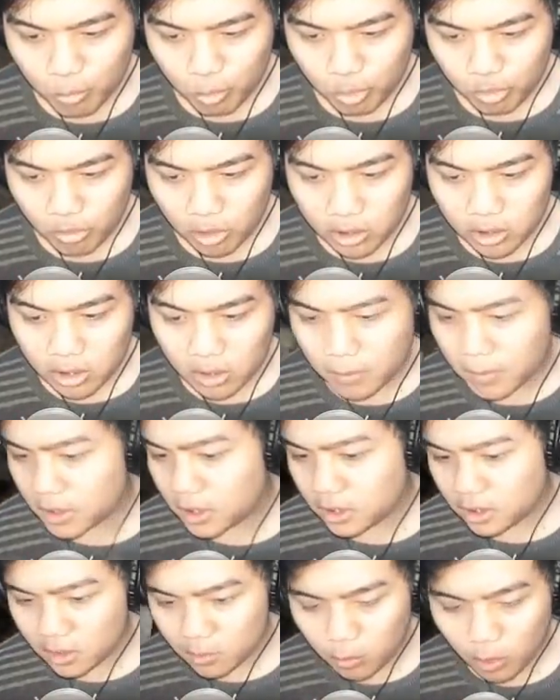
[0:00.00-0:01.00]
Berarti tempat
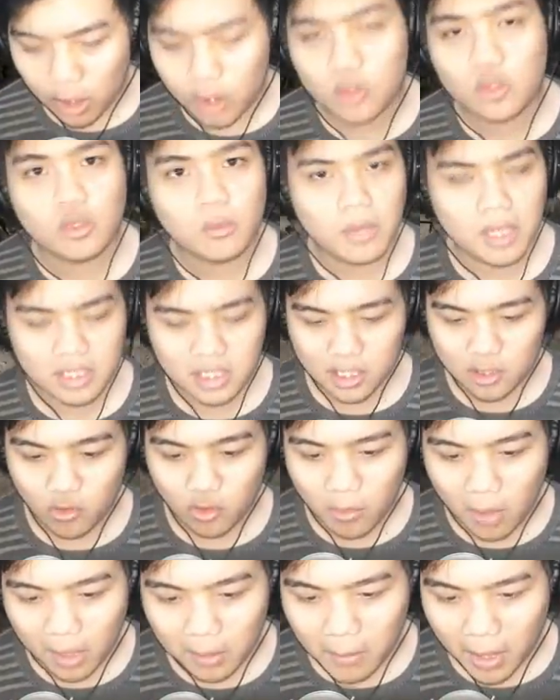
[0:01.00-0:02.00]
kita bukan untuk yang
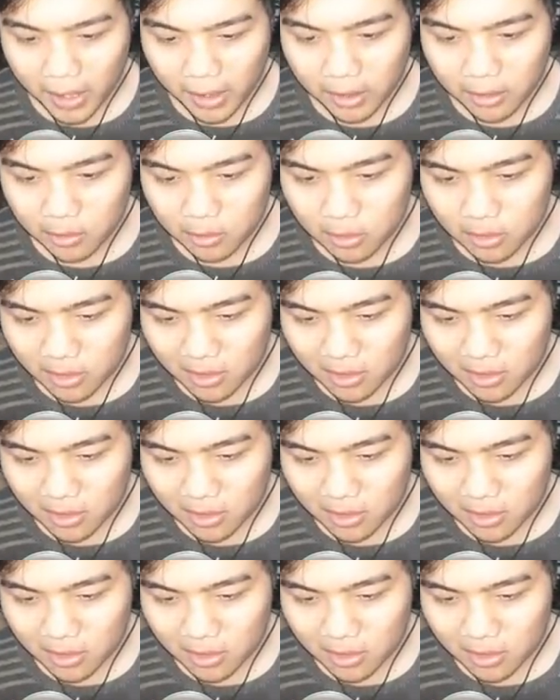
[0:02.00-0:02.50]
baik-baik gitu.